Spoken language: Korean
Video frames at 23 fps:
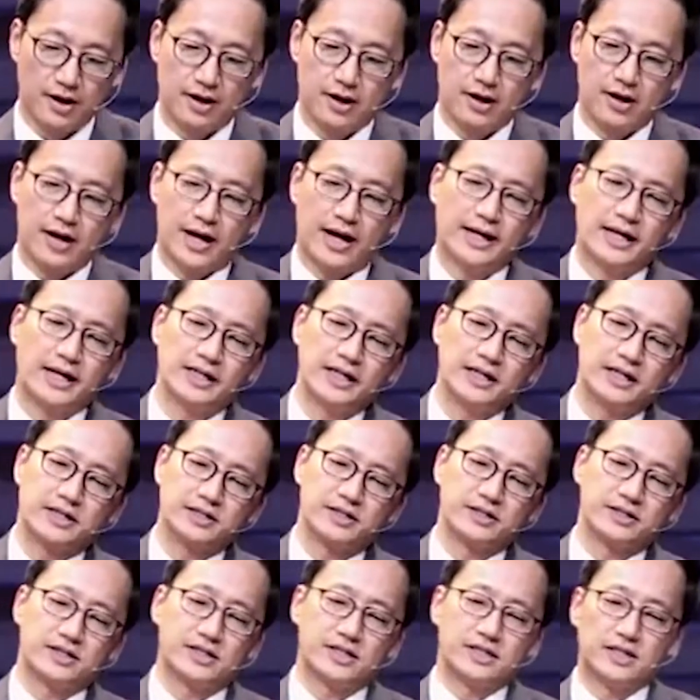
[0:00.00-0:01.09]

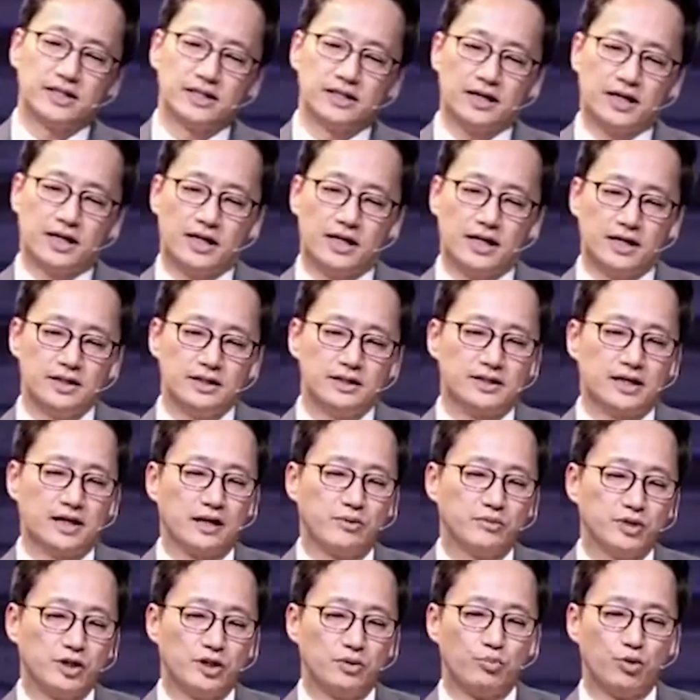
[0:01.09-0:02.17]
하나님께서 쓰신 큰
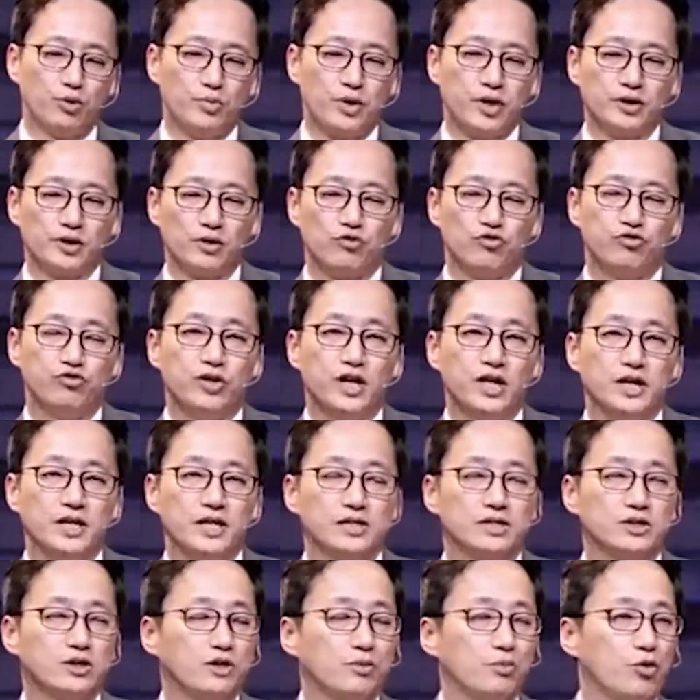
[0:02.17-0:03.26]
사람들을 보면
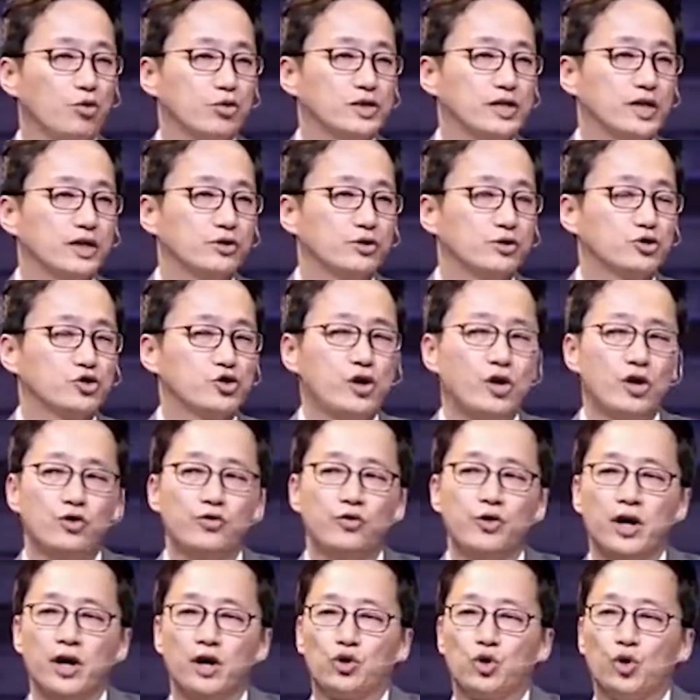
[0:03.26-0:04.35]
구약에서 모세도
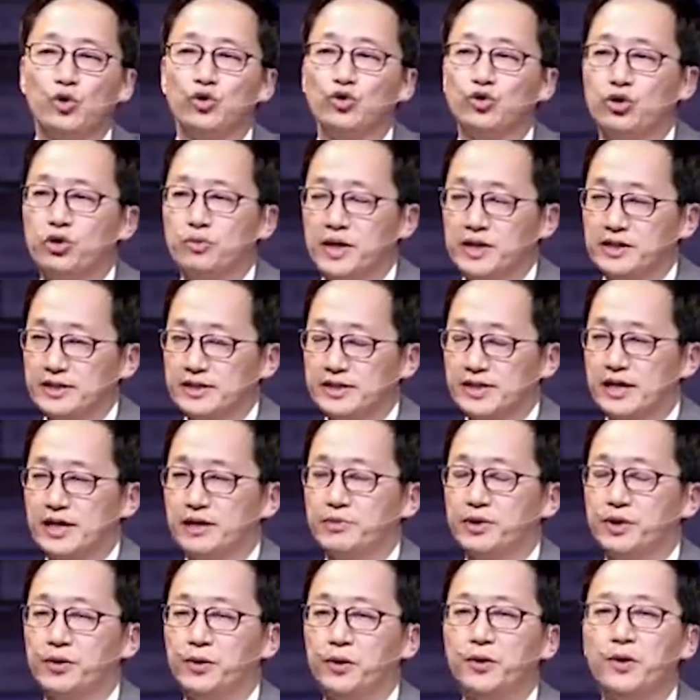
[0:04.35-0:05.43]
최고의 교육을 받은
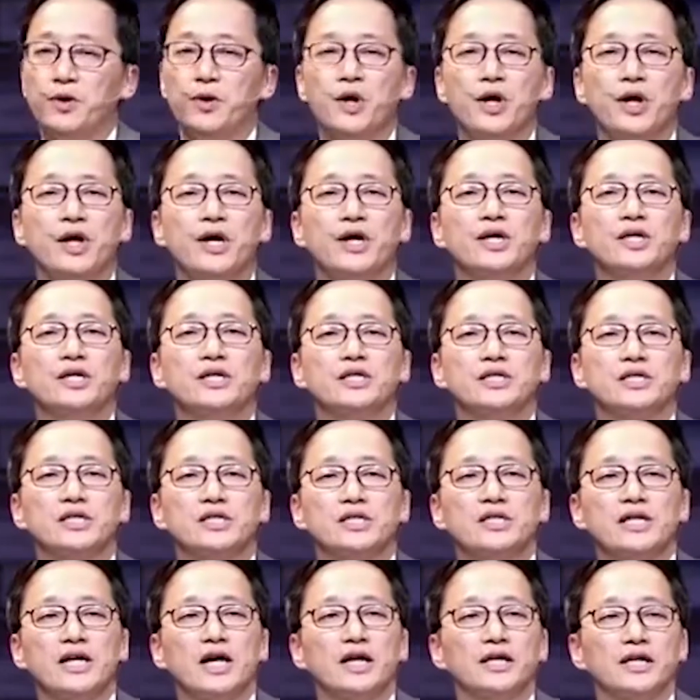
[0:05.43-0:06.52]
사람이고
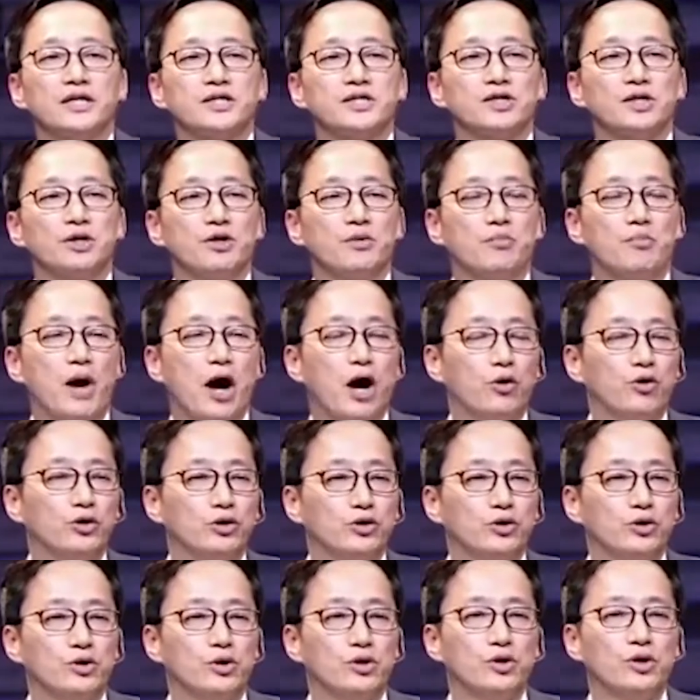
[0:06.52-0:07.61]
신약에서
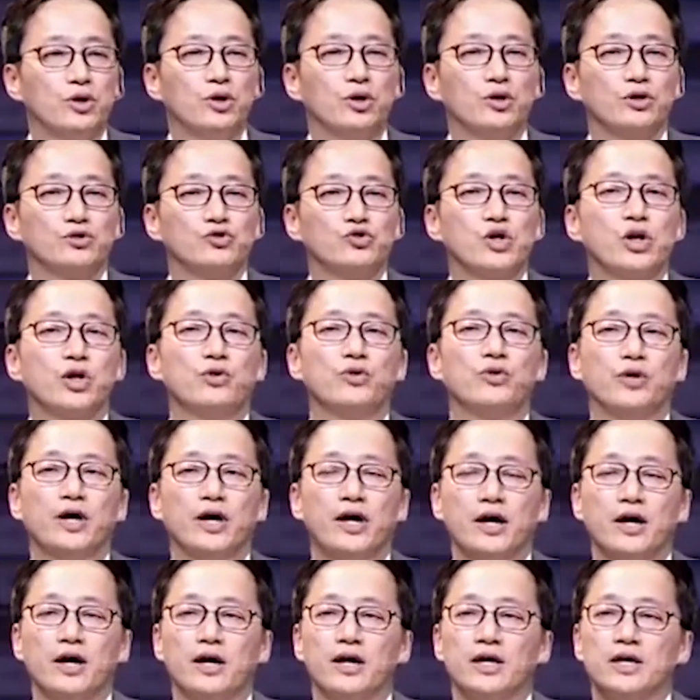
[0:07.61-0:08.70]
바울도
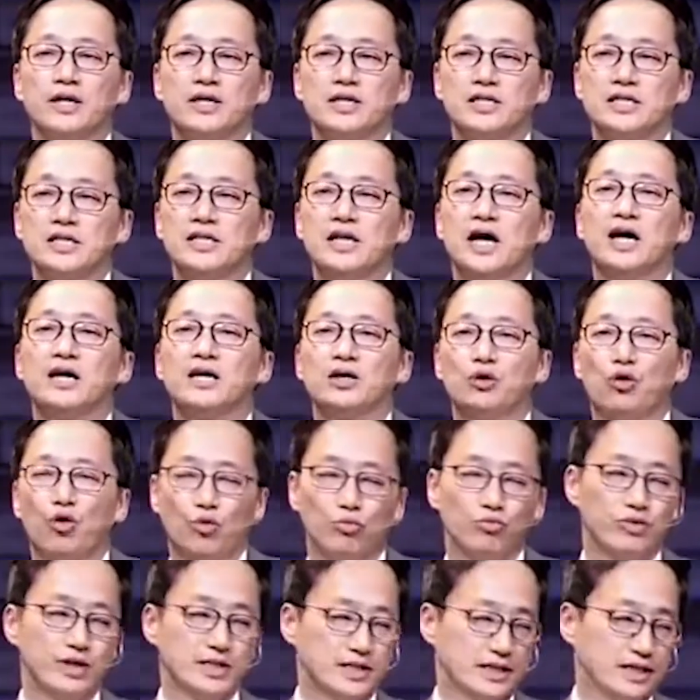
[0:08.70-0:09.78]
최고의 신학을
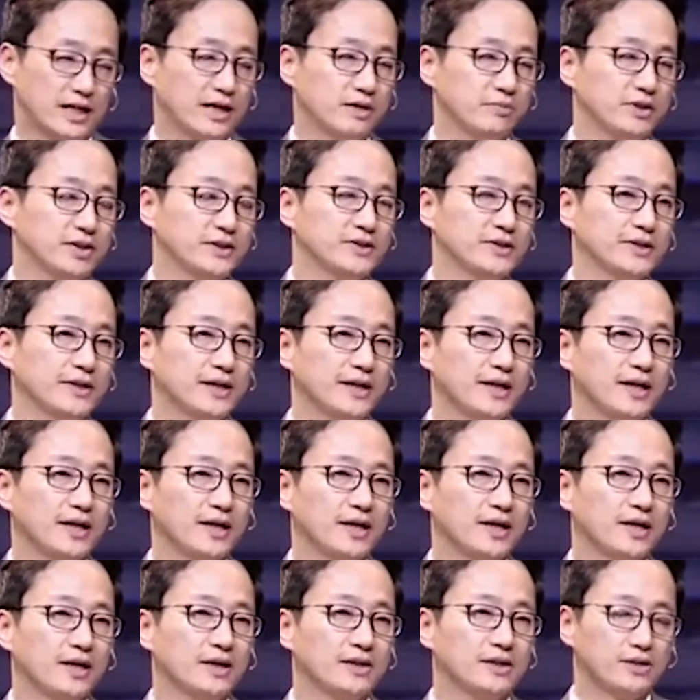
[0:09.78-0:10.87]
공부한 사람이죠.
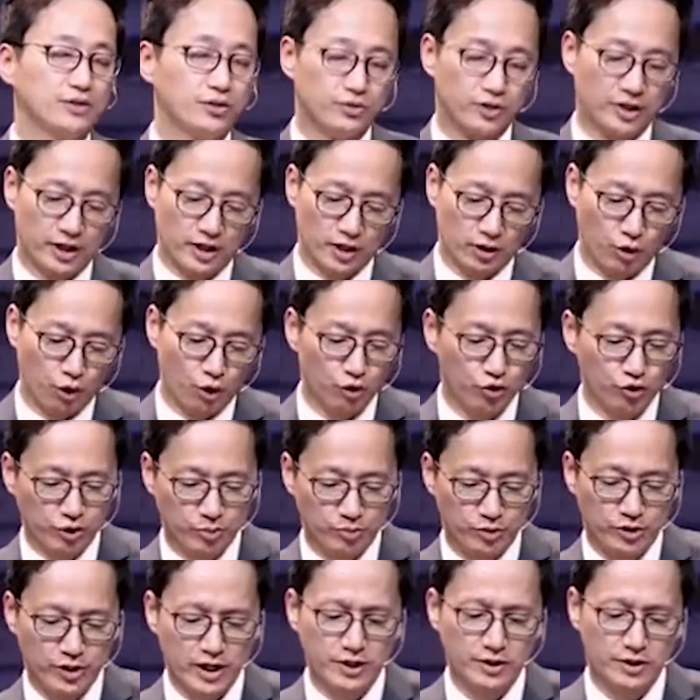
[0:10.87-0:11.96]
그래서 우리에겐 교육이
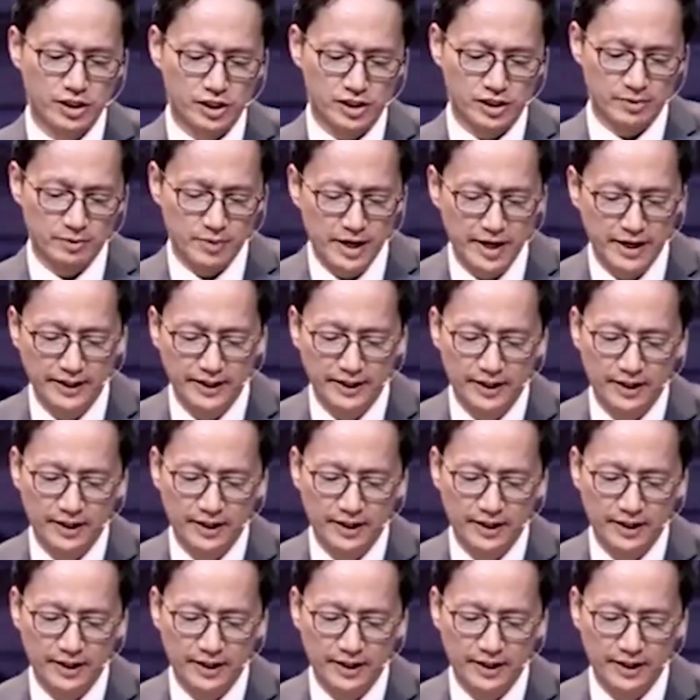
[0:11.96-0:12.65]
필요한 것이지만